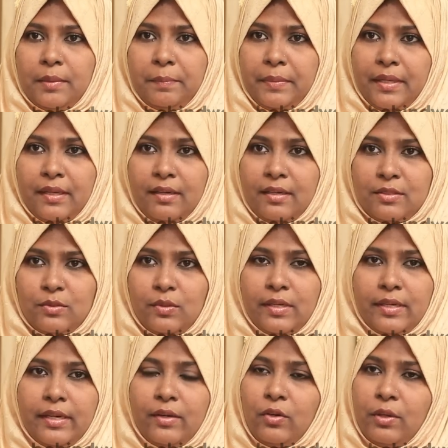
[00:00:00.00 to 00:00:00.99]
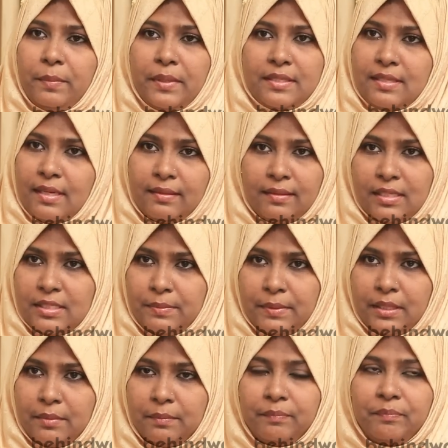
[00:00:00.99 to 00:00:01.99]
பேரை நான் சொல்லிட்டேன் என்னுடைய பேர் சர்தாஜ்
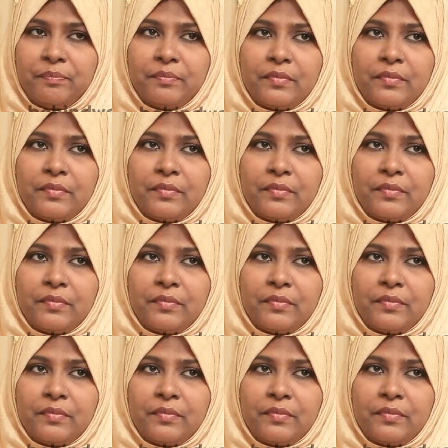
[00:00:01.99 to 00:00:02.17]
பேகம்